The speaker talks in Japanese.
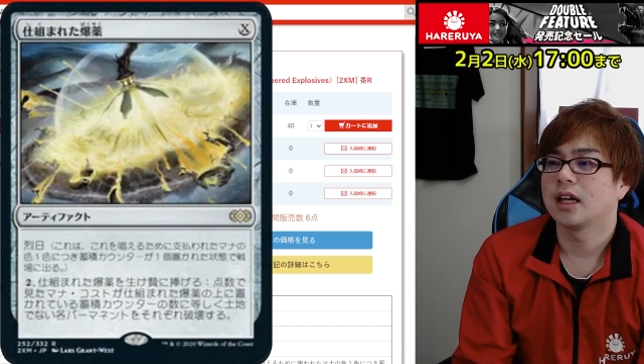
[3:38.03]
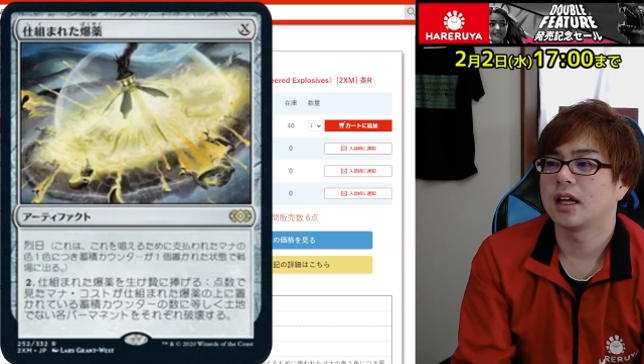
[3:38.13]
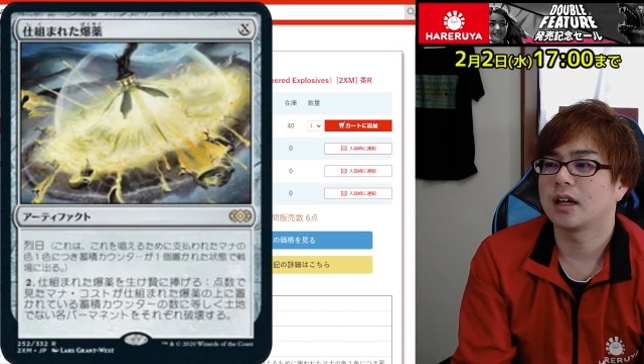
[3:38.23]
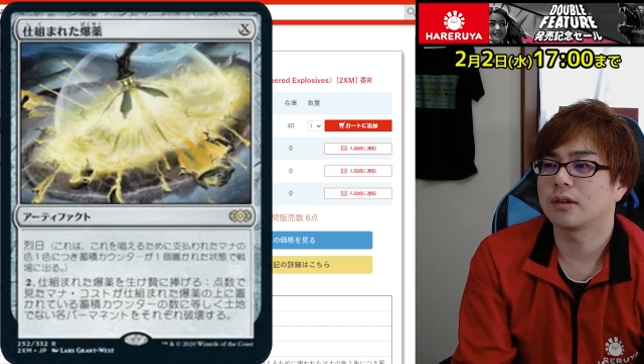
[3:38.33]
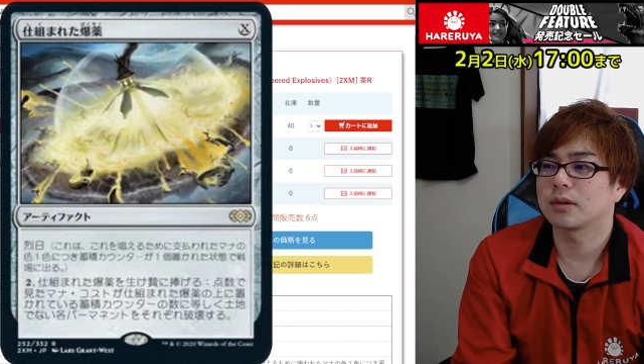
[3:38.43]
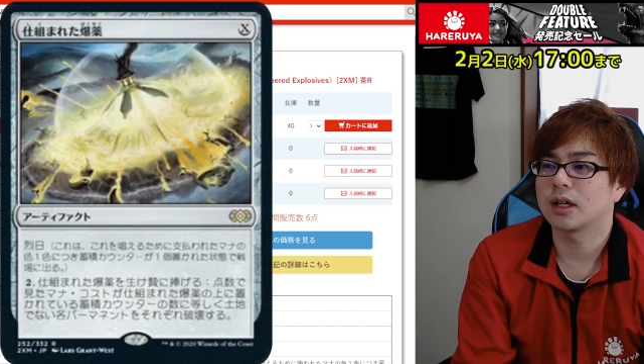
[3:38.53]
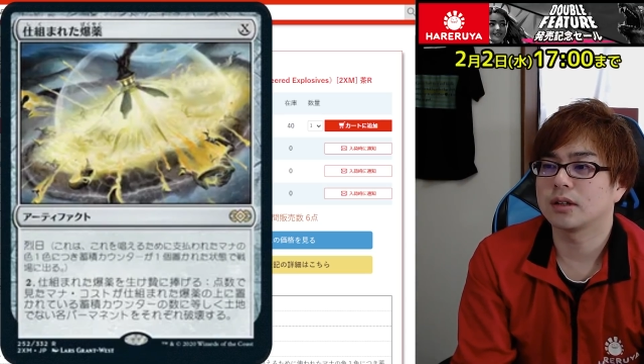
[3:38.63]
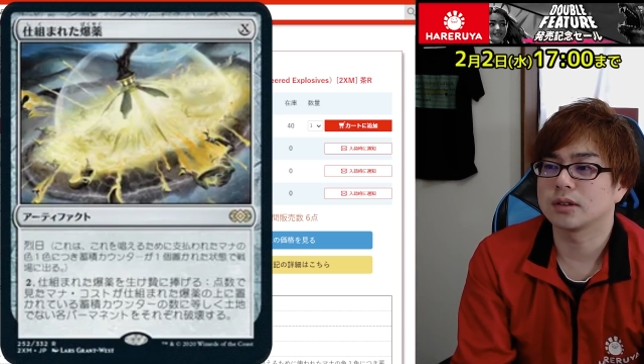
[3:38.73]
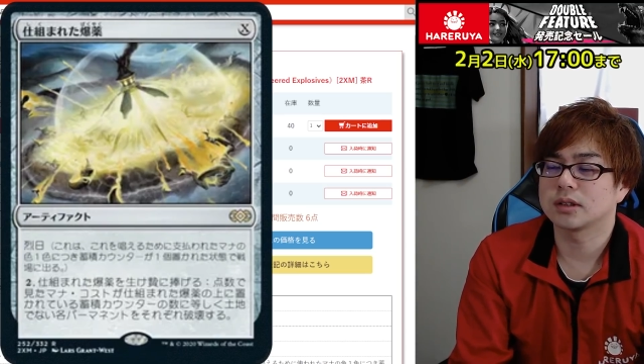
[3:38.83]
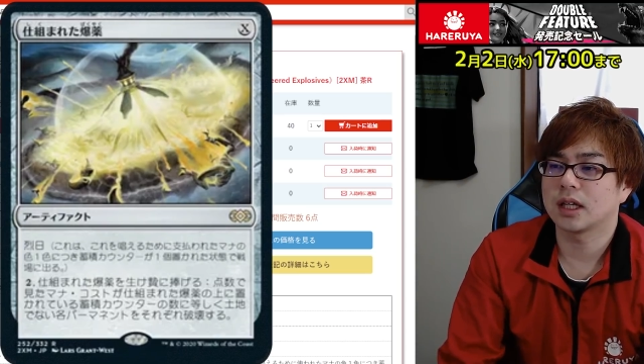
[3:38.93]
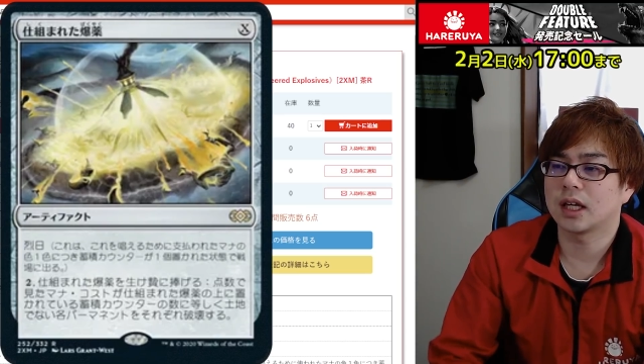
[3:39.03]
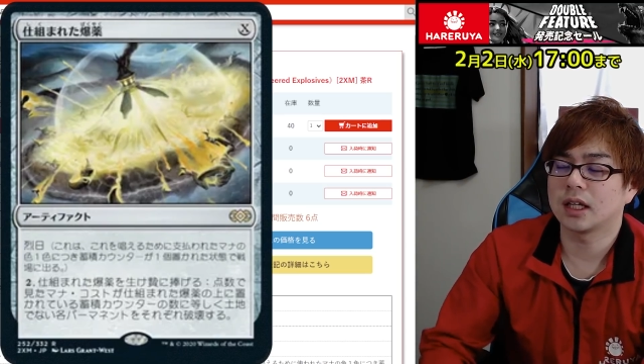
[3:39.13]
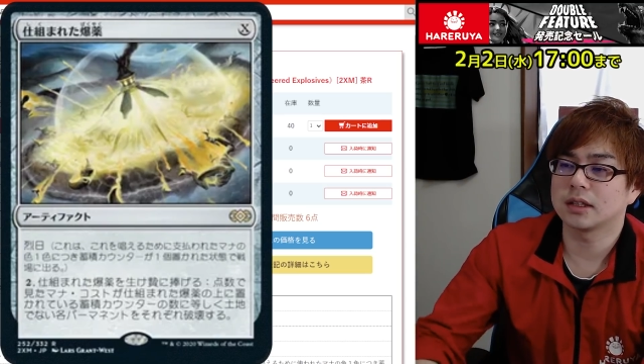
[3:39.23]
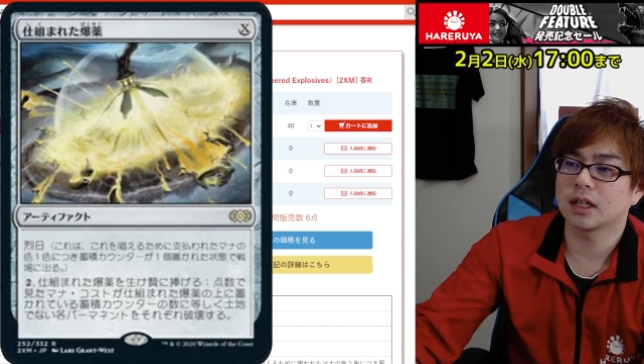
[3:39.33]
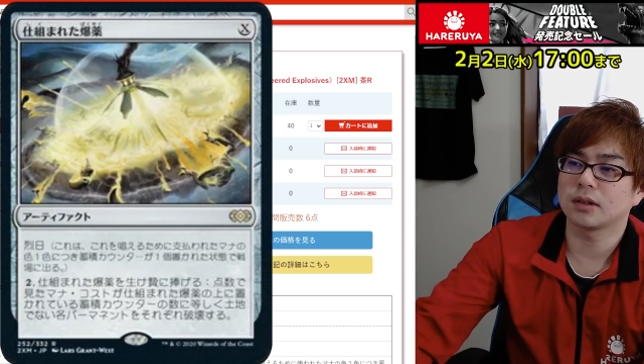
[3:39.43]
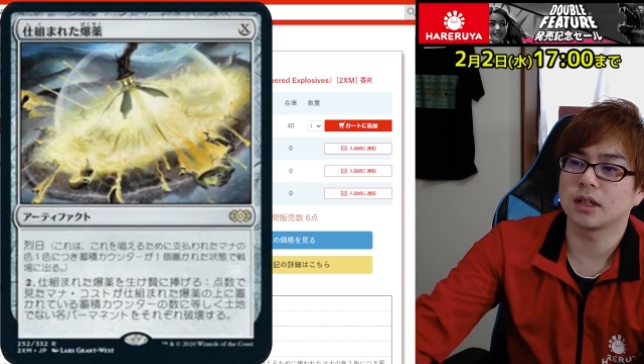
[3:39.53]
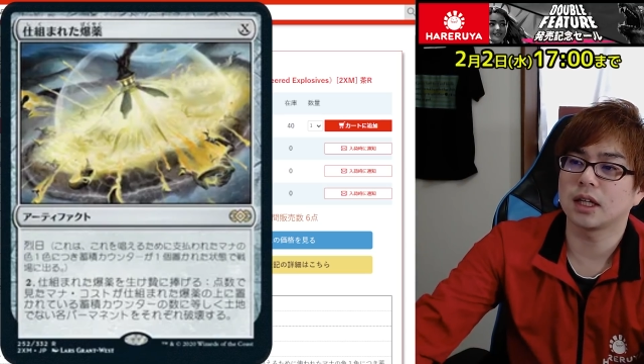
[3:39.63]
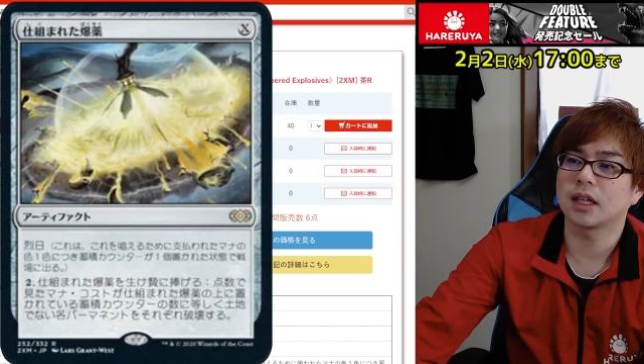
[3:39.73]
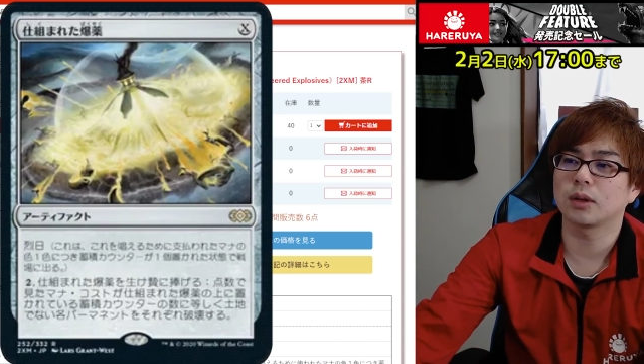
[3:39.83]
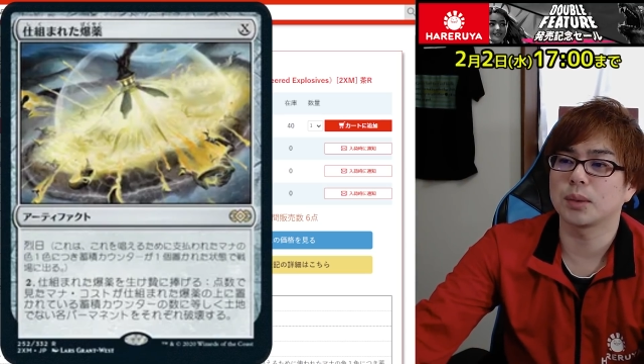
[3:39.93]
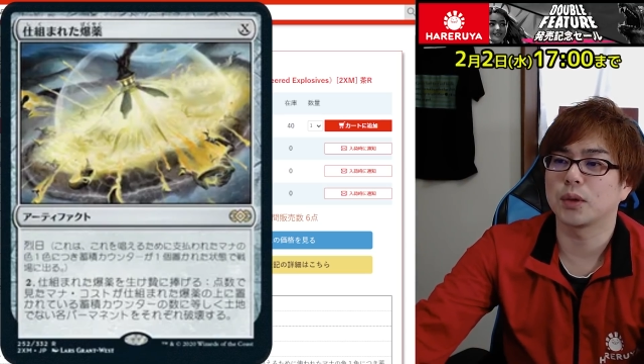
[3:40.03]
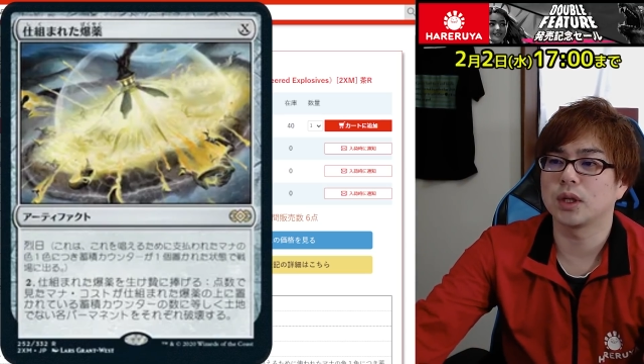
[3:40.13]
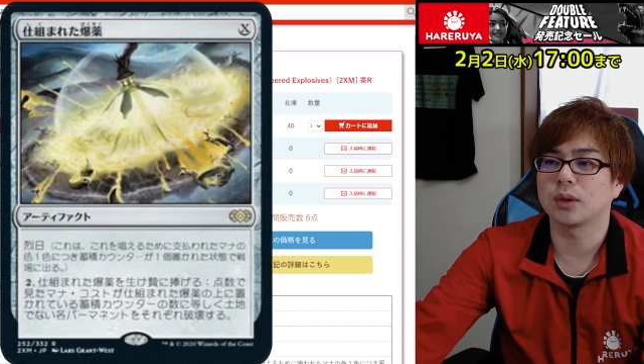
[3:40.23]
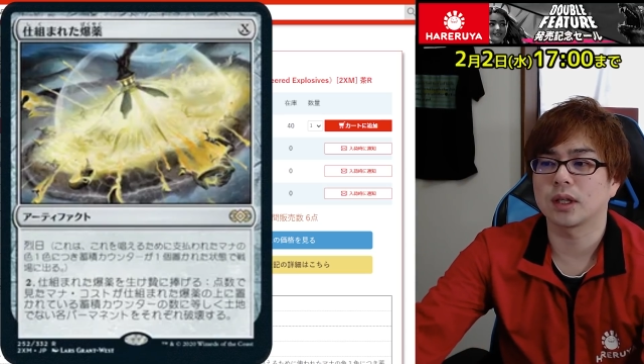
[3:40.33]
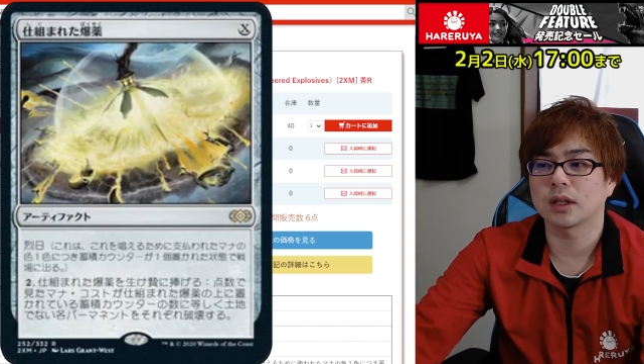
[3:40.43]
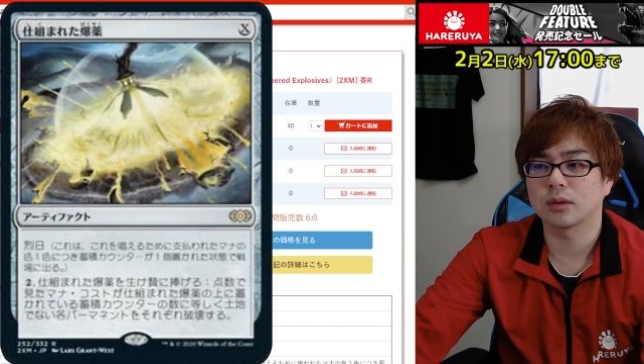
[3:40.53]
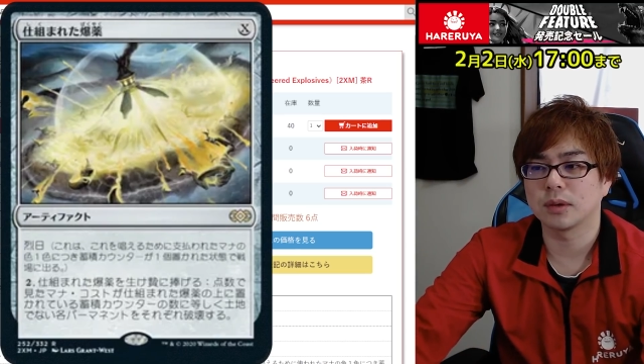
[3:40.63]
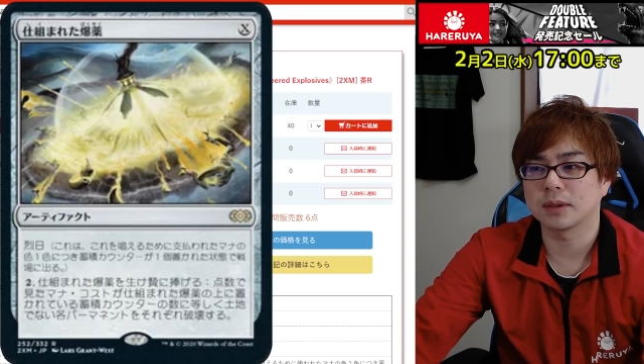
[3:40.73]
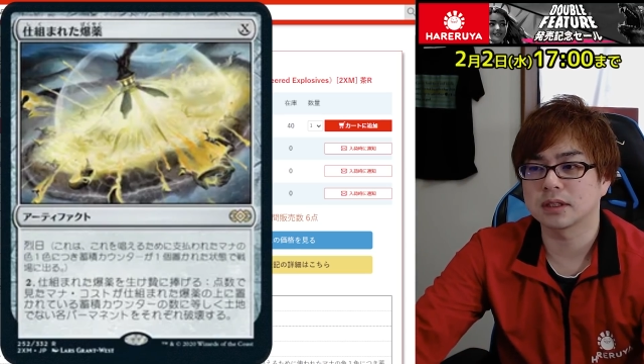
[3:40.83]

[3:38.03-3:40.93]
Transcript: えー、このカード、えー、サイドに入れていってもいいのかなと思いま